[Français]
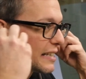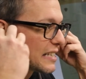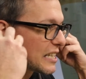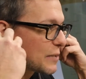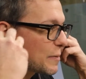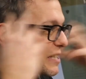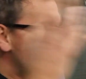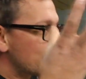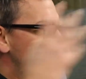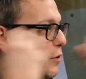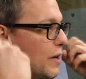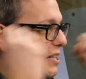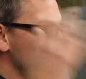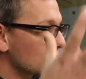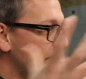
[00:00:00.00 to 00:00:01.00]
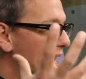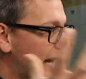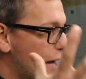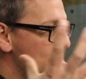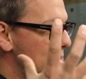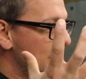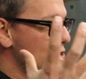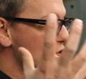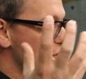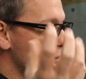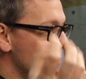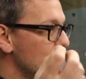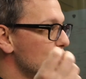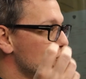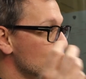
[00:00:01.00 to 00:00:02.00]
des espèces d'évaluations très rapides,
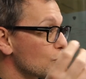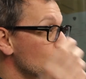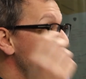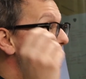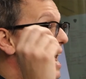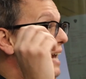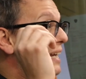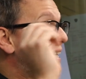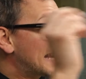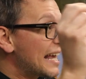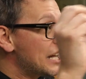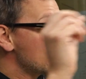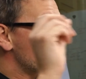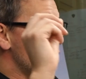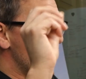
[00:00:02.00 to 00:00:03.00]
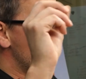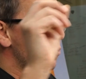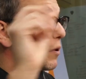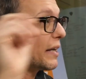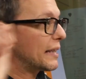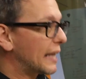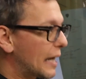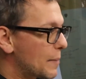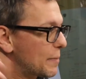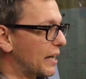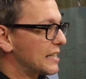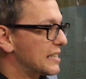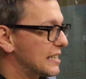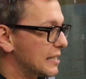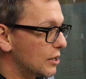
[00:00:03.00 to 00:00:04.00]
justement, sur quelques points très
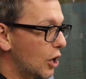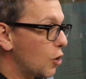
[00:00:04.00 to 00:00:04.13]
précis.